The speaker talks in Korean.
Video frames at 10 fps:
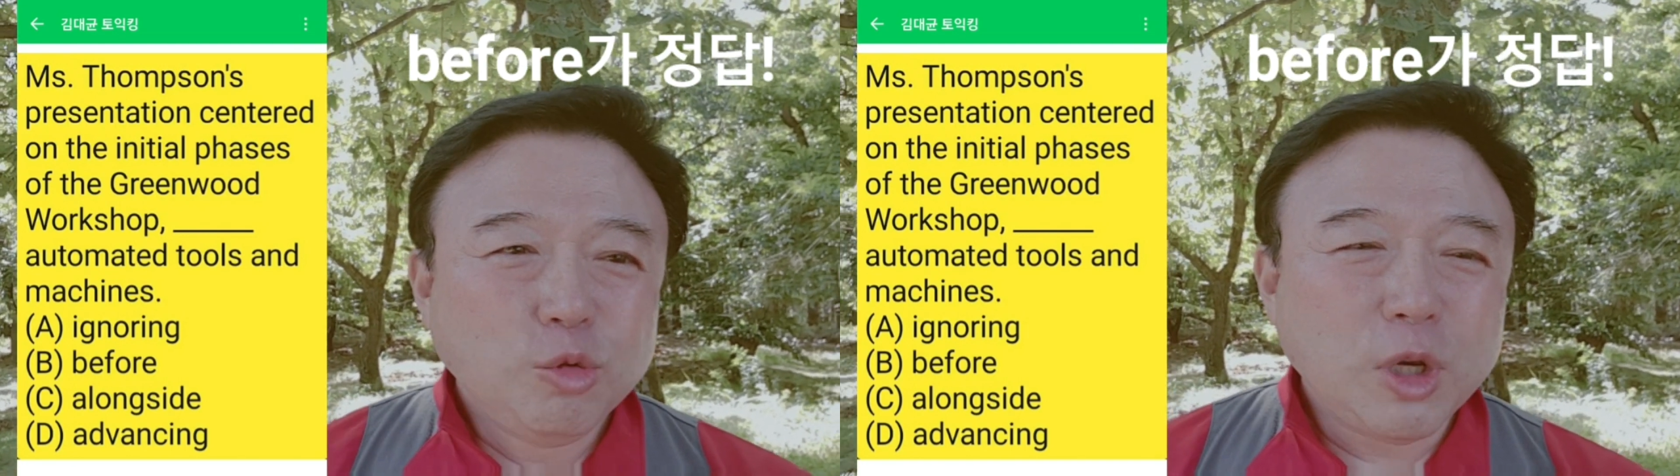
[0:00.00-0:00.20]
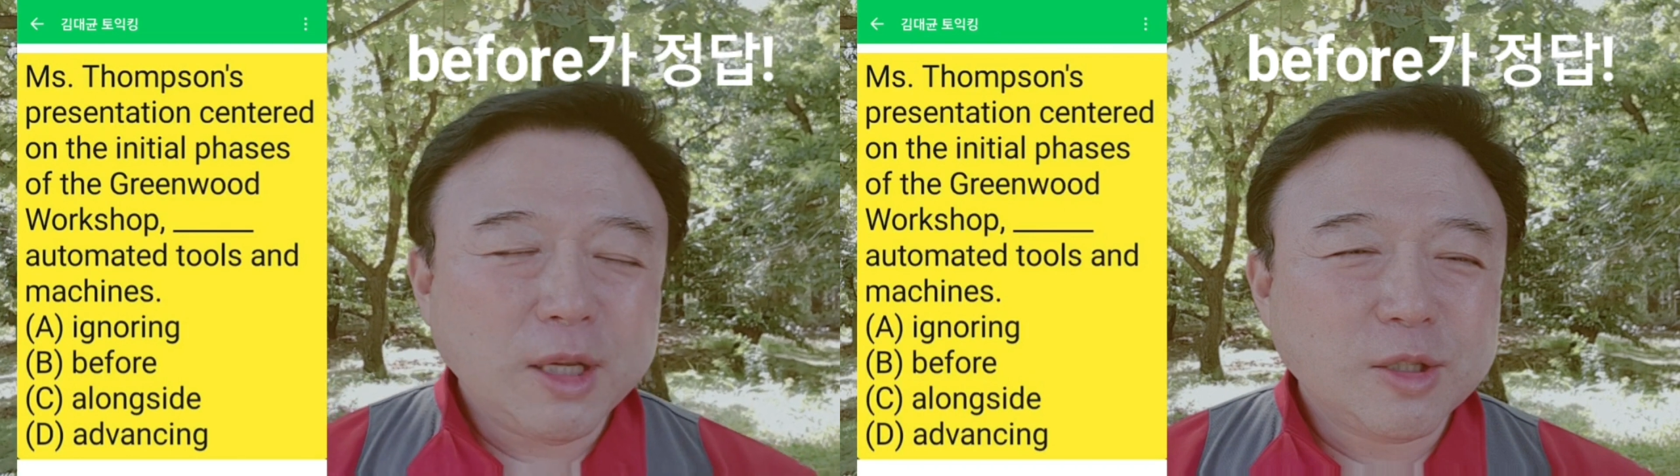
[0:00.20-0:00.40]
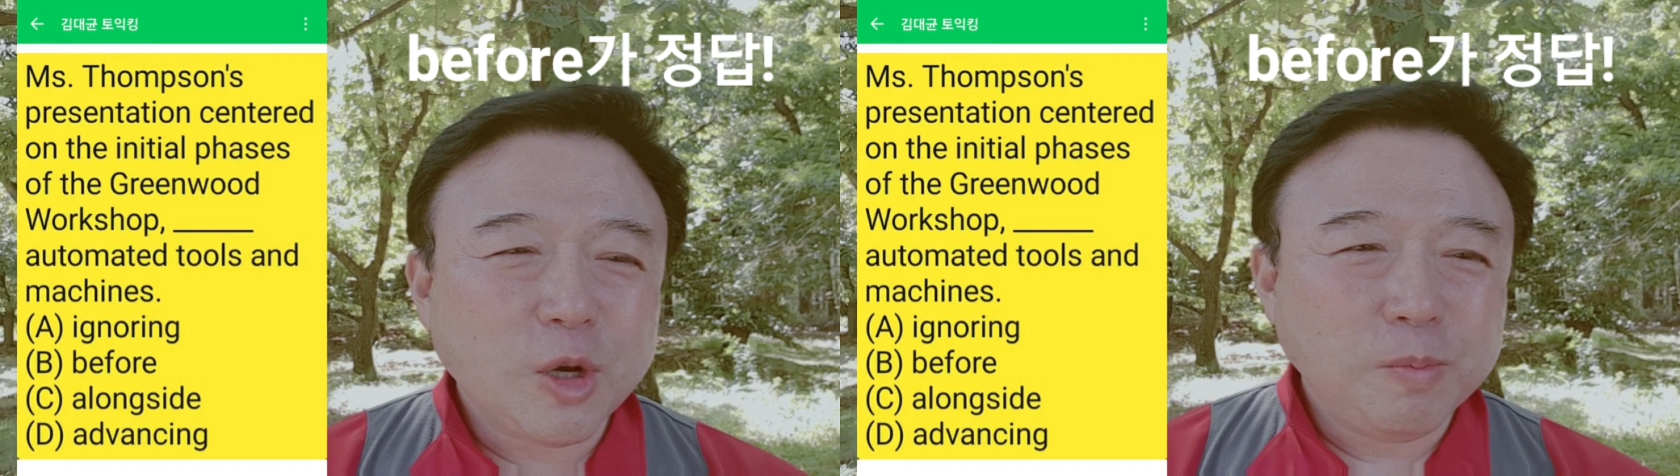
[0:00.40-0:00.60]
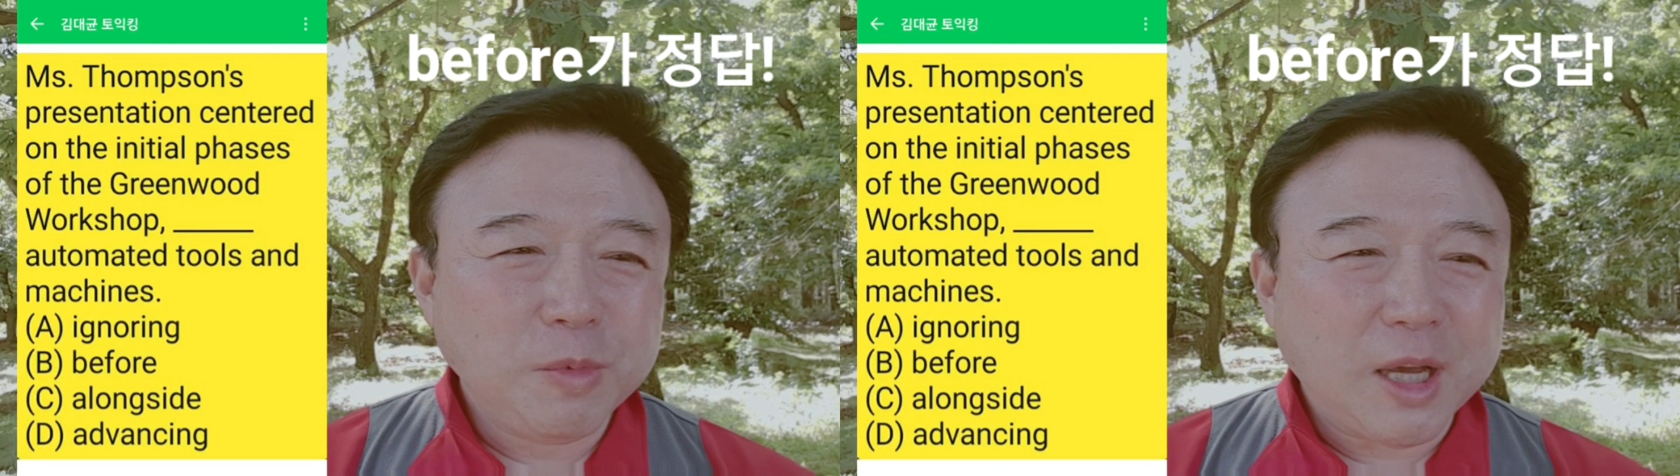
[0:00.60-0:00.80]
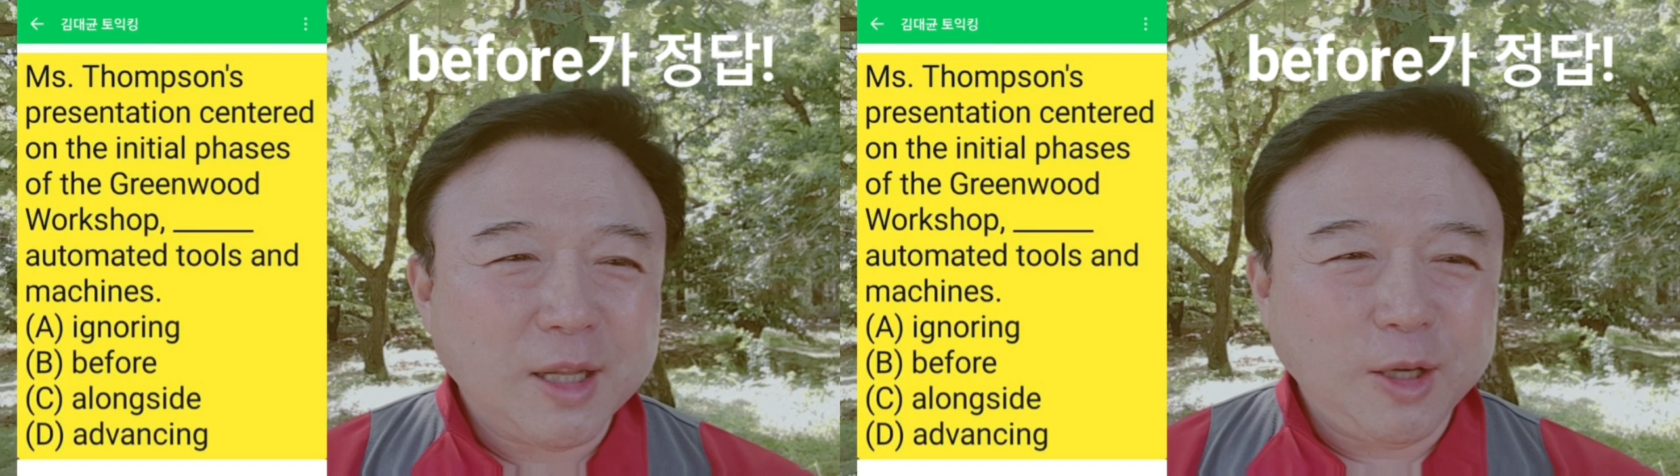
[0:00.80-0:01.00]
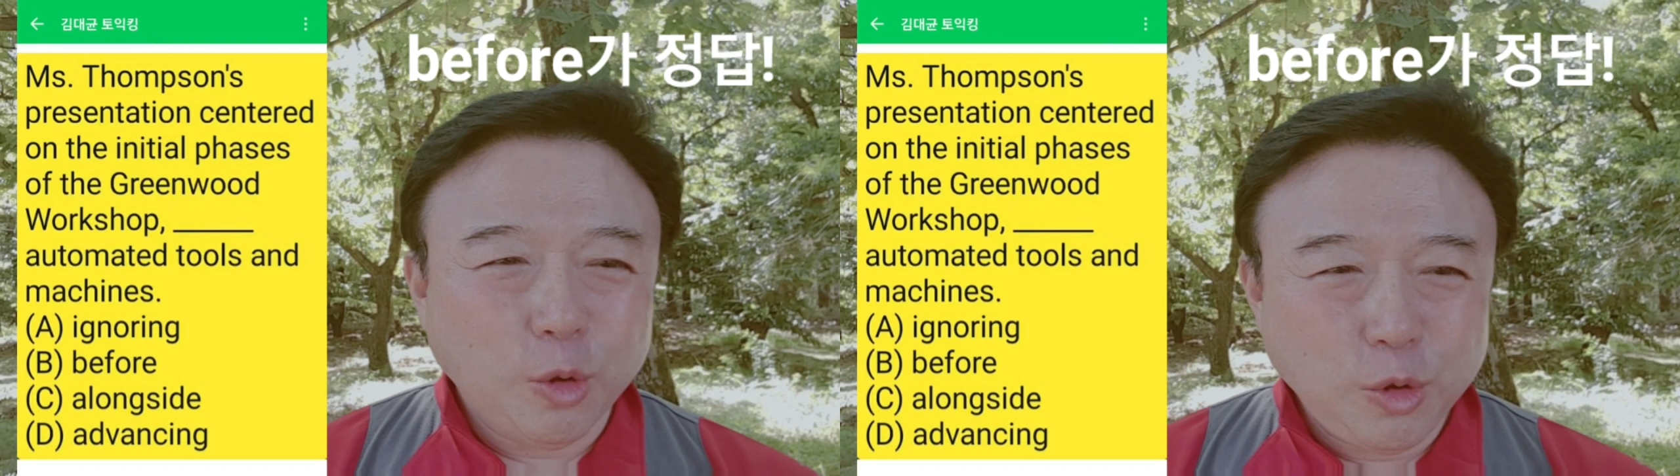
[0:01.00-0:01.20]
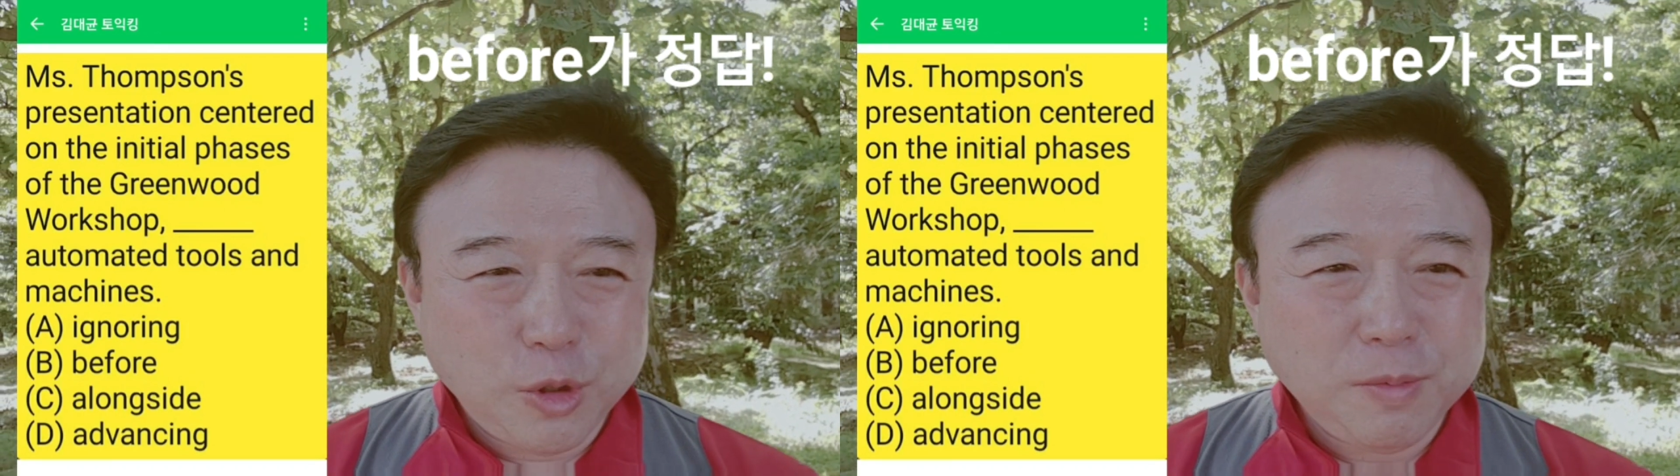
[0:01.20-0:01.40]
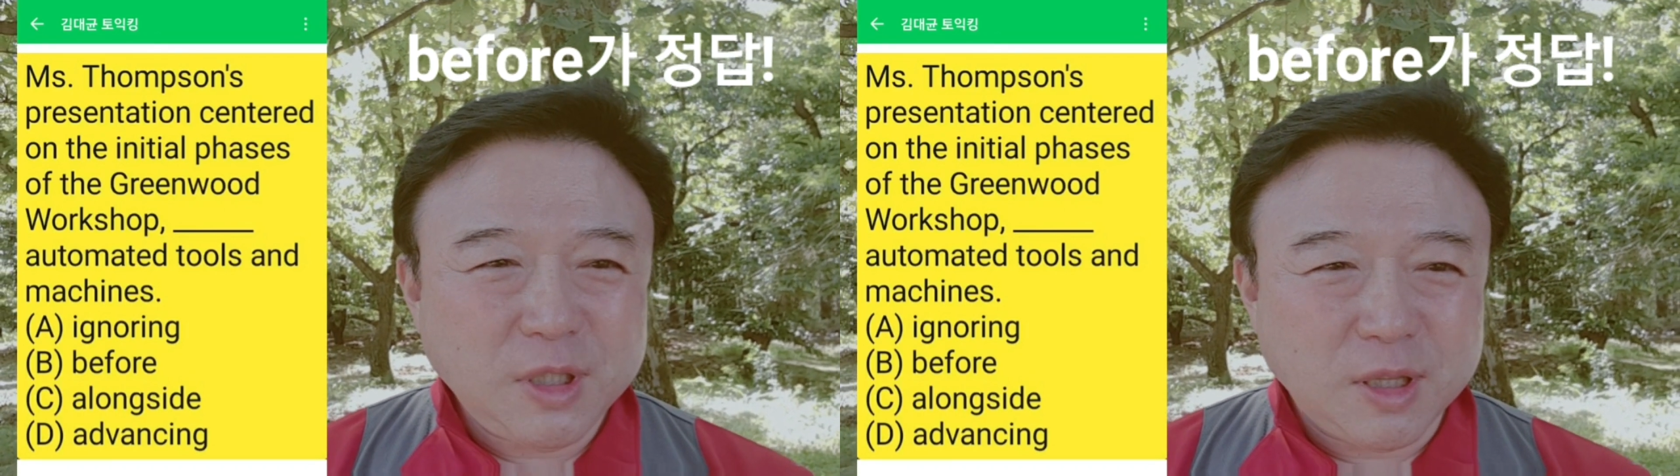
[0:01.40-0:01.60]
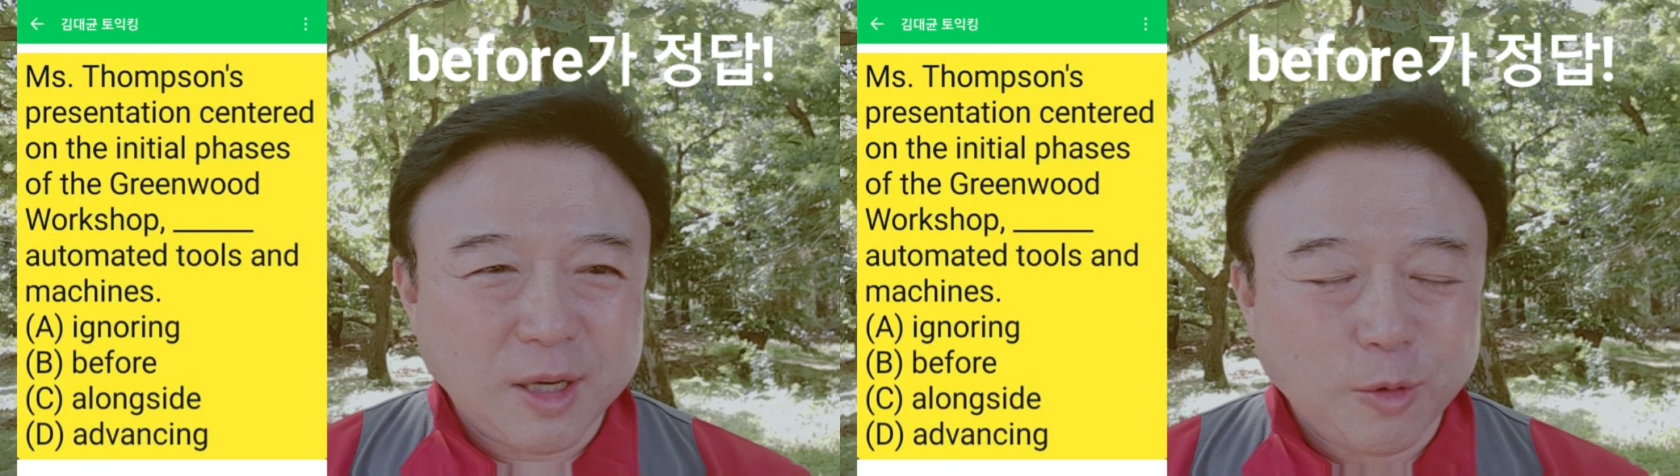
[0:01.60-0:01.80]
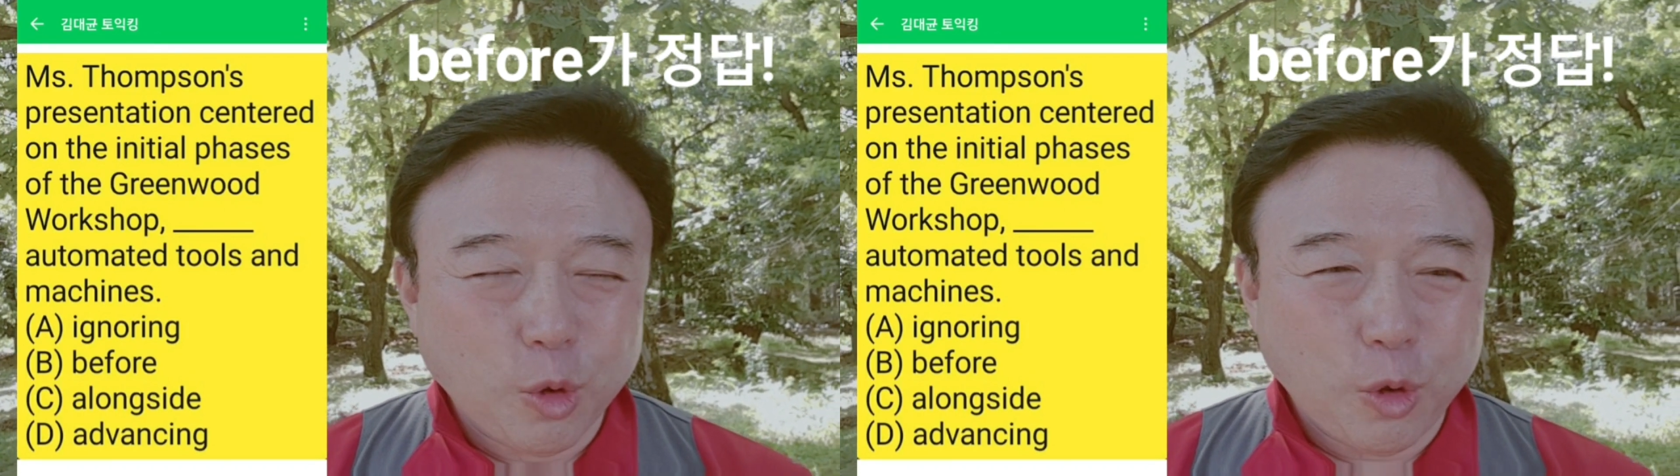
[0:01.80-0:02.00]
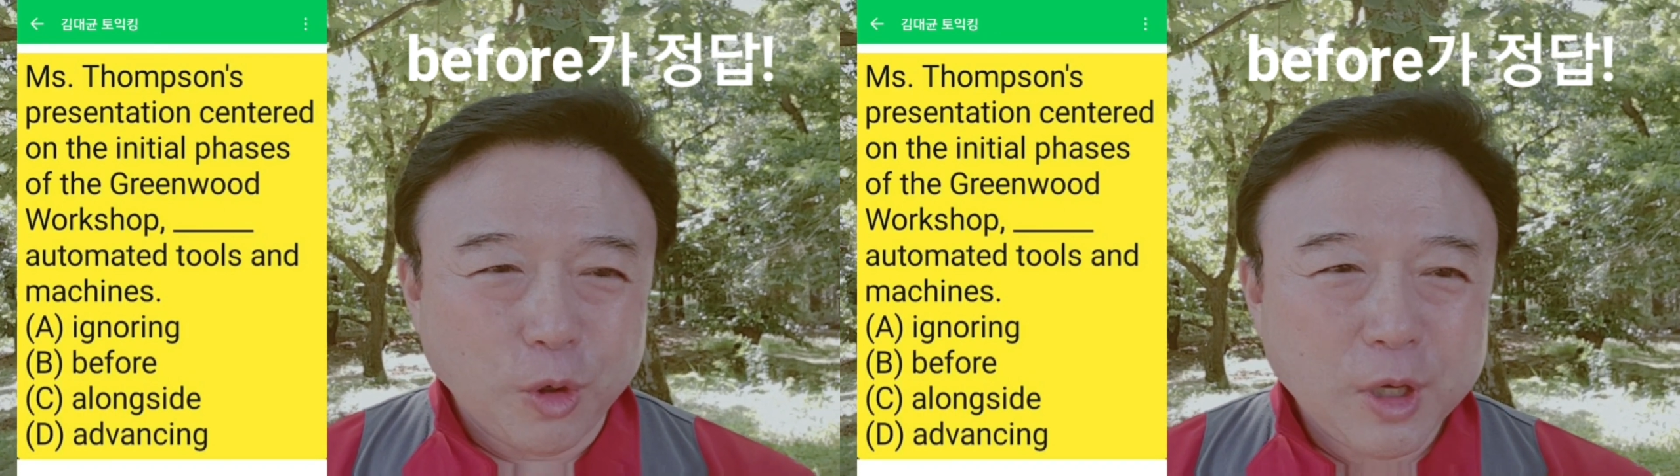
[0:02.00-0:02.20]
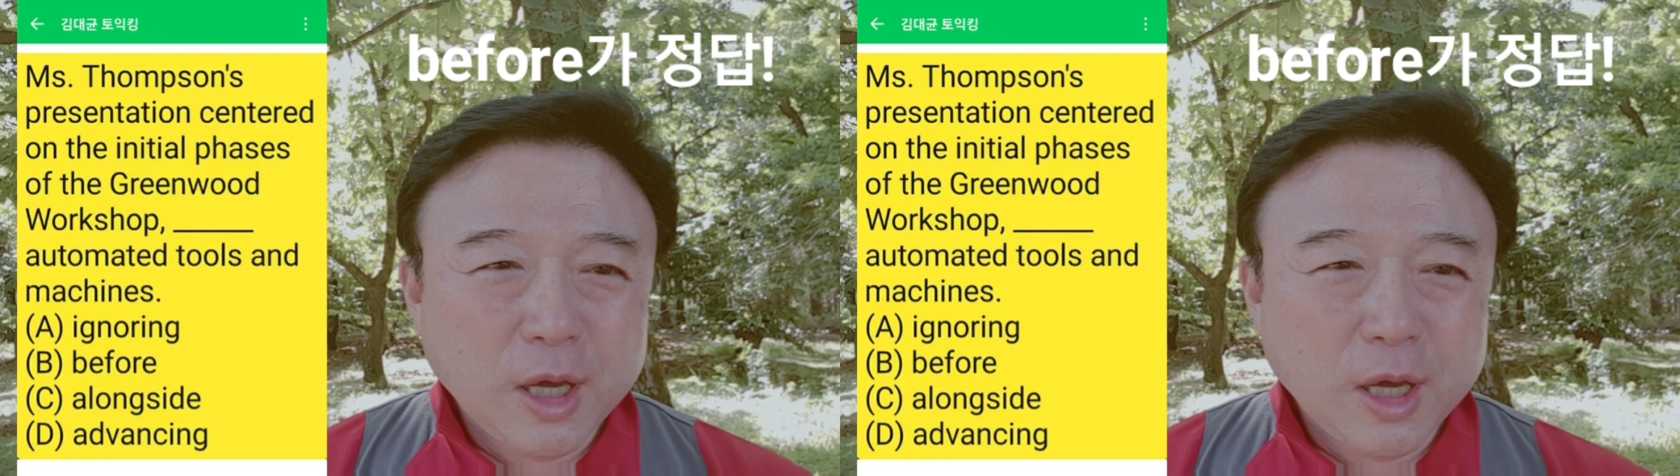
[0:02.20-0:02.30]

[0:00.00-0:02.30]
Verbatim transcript: 최첨단의 요즘 시대고